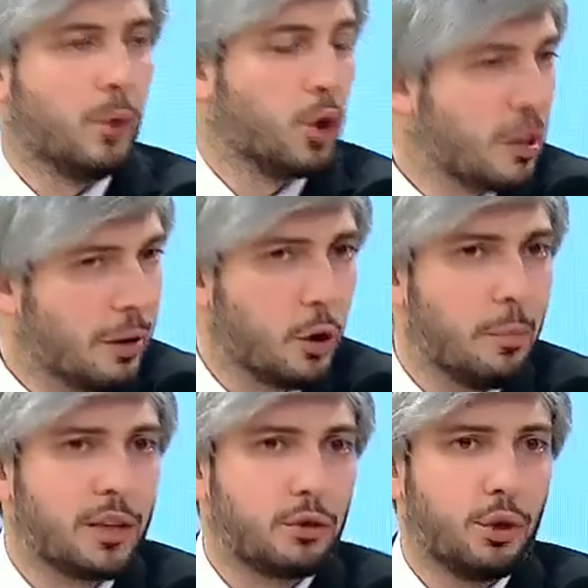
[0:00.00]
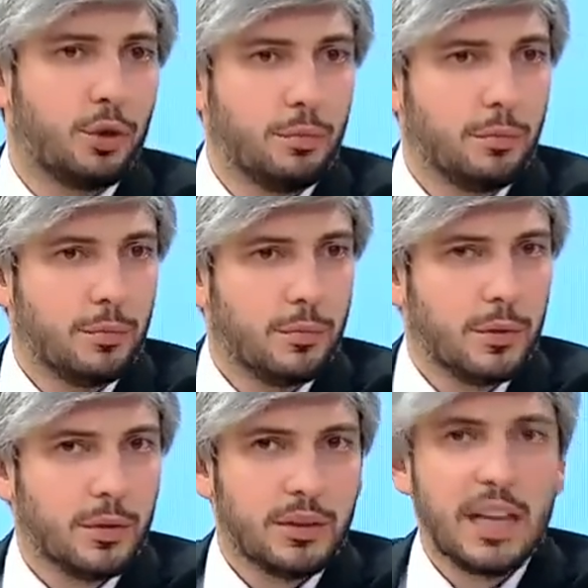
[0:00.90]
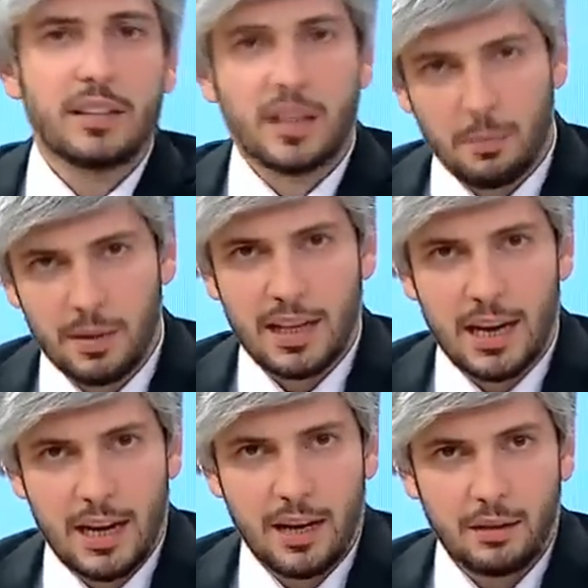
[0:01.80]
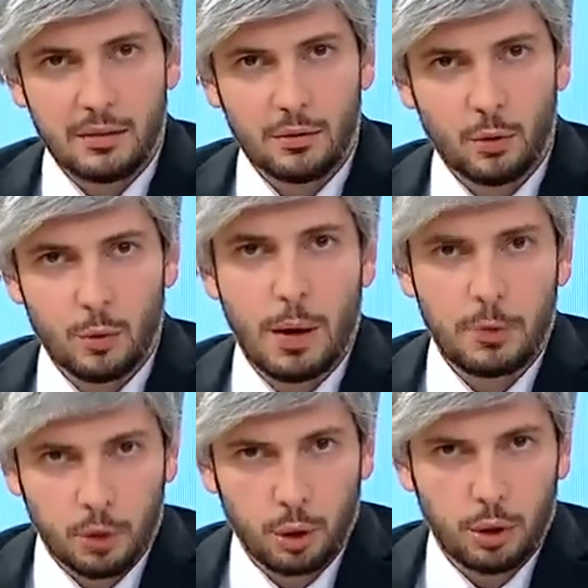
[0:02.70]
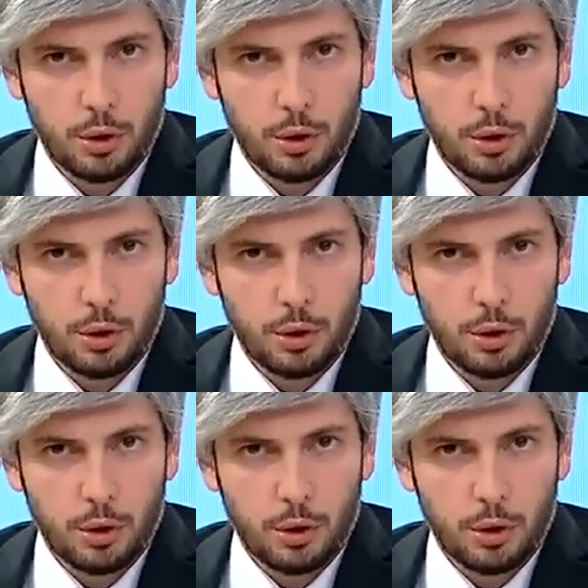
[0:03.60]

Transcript: hocama dönmek istiyorum. Deniz Hanım bizlerle, uzman psikolog.